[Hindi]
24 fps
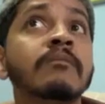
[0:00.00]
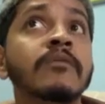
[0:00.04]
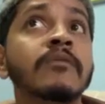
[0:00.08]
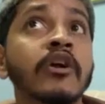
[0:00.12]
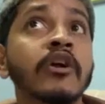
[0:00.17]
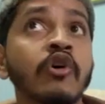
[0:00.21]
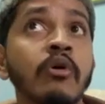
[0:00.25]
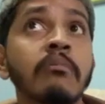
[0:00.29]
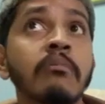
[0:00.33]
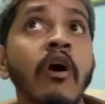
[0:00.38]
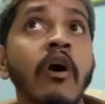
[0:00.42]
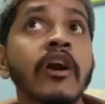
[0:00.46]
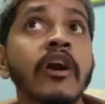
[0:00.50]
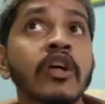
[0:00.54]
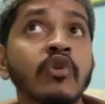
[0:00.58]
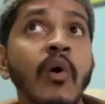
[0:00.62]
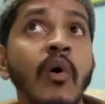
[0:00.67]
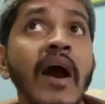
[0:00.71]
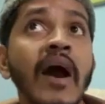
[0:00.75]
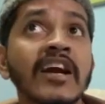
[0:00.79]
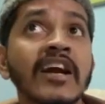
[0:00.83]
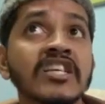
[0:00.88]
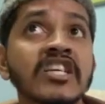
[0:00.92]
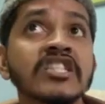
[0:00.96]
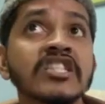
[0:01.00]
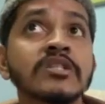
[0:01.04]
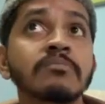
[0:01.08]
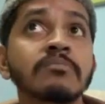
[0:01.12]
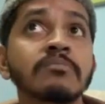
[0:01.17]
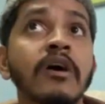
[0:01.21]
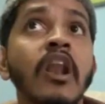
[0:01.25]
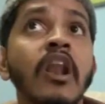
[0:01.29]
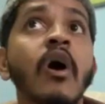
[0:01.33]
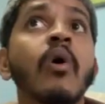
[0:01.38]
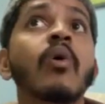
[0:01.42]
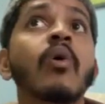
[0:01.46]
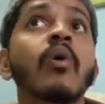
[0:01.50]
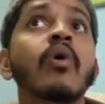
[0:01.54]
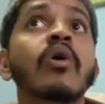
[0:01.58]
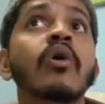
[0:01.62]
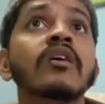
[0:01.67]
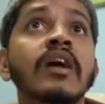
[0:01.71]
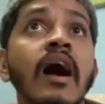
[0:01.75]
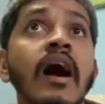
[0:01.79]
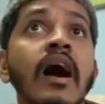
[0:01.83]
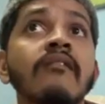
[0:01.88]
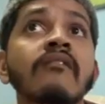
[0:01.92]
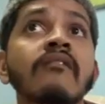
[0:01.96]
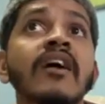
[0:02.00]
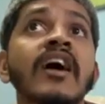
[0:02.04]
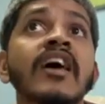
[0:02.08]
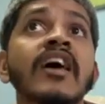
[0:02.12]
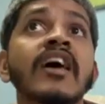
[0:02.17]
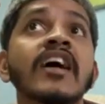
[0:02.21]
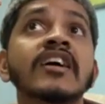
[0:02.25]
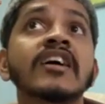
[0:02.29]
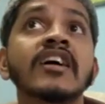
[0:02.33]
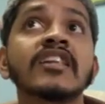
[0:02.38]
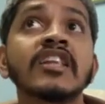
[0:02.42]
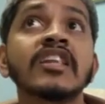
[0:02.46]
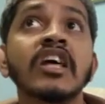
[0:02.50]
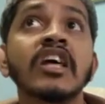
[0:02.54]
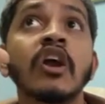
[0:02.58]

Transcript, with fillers: और जिसम को गर्म रखो बॉडी को एक्शंस में लो